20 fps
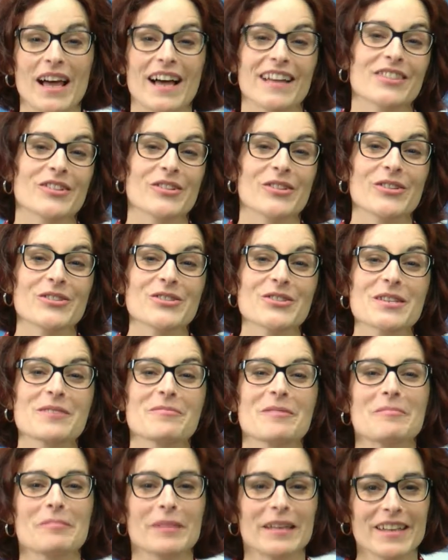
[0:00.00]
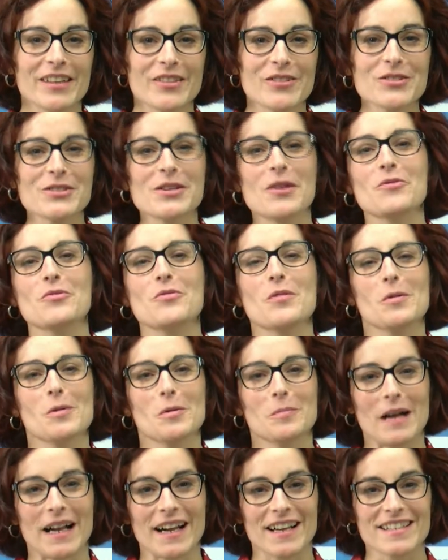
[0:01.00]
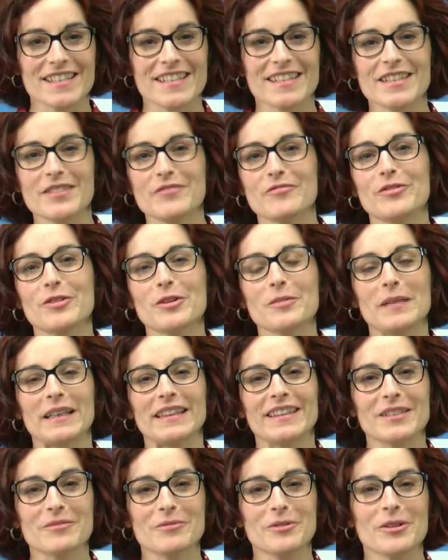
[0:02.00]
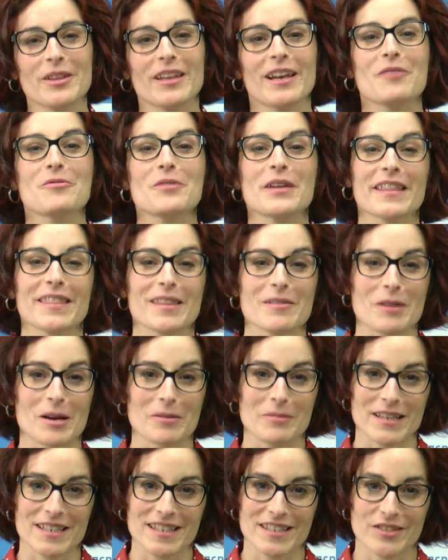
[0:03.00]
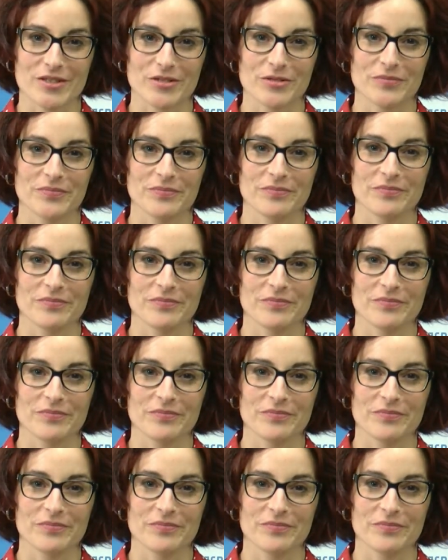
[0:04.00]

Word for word: a todos y bienvenidos a un nuevo magazine informativo de la UNED de Barbastro.